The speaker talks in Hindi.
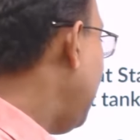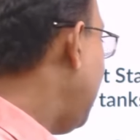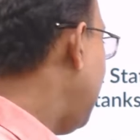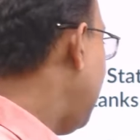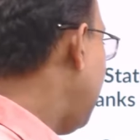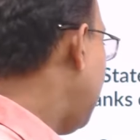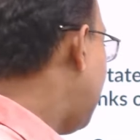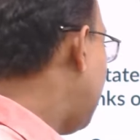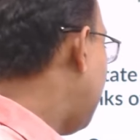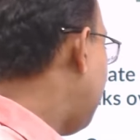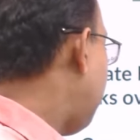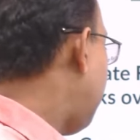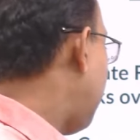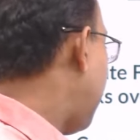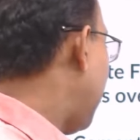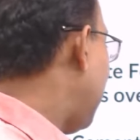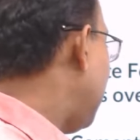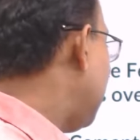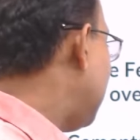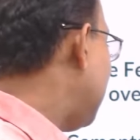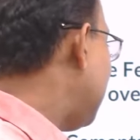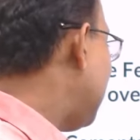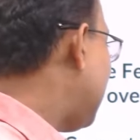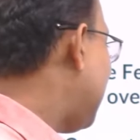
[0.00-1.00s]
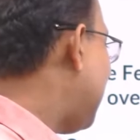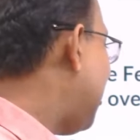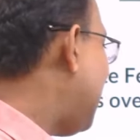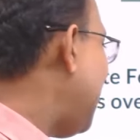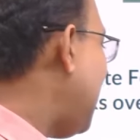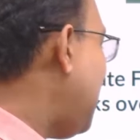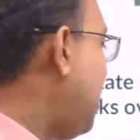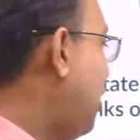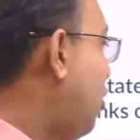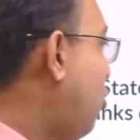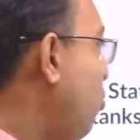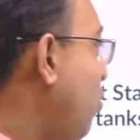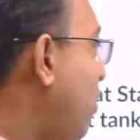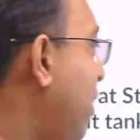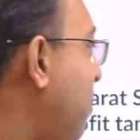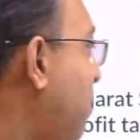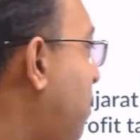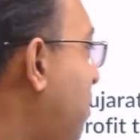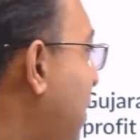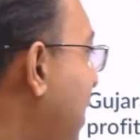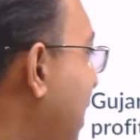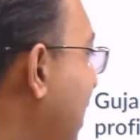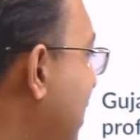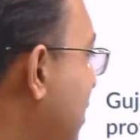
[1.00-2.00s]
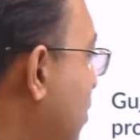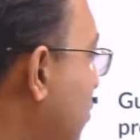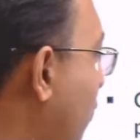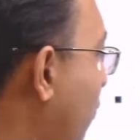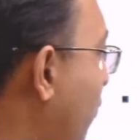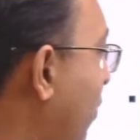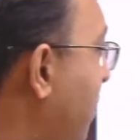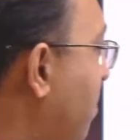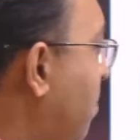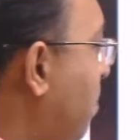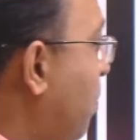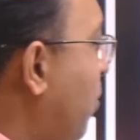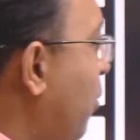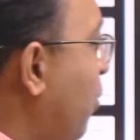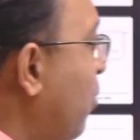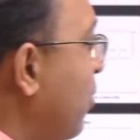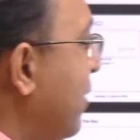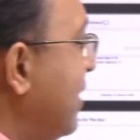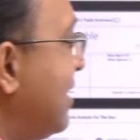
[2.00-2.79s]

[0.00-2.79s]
इंटरप्राइजेस सेट टू रिप्लेस विप्रो इन